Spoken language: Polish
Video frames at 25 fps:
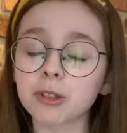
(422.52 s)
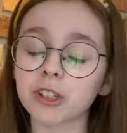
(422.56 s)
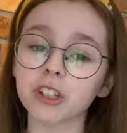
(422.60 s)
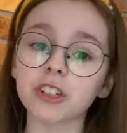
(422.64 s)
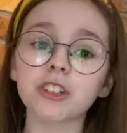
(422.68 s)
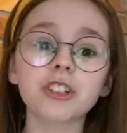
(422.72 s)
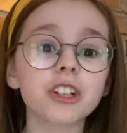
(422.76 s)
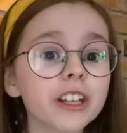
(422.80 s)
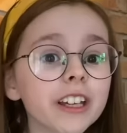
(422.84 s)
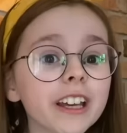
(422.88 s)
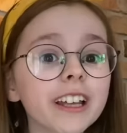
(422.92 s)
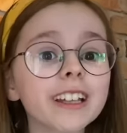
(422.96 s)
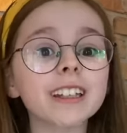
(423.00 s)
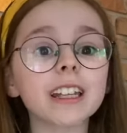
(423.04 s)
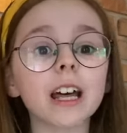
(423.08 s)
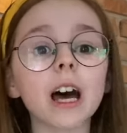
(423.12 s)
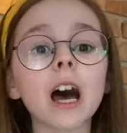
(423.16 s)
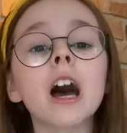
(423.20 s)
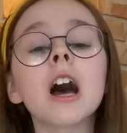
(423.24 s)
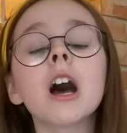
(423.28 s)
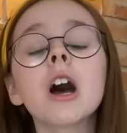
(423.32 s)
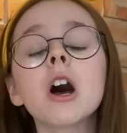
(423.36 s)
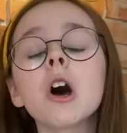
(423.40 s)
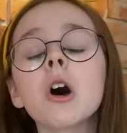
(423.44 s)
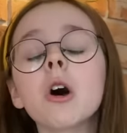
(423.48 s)
później, że
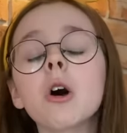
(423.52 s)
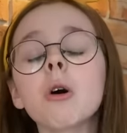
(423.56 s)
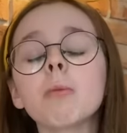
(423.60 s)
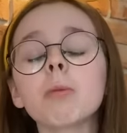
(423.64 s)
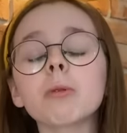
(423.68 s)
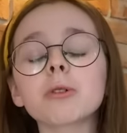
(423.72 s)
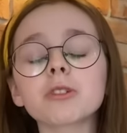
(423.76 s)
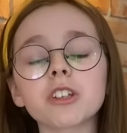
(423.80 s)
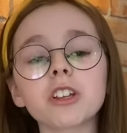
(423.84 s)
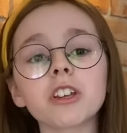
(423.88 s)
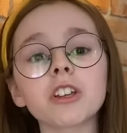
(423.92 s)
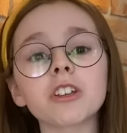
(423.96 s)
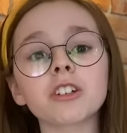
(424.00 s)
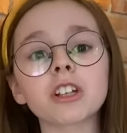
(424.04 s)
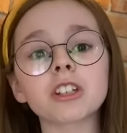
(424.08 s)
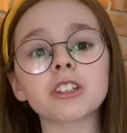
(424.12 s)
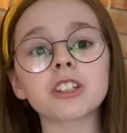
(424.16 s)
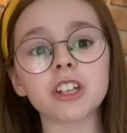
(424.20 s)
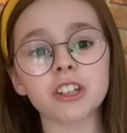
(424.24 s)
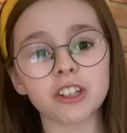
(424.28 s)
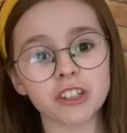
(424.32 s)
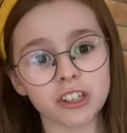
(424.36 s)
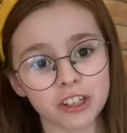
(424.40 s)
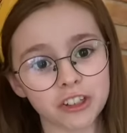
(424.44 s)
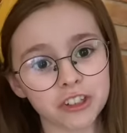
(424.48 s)
jedna, później, że
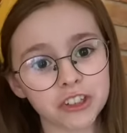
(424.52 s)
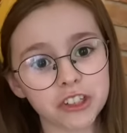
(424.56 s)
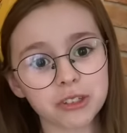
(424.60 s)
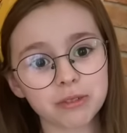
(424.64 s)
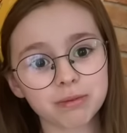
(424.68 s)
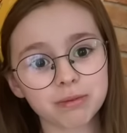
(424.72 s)
dziesięć.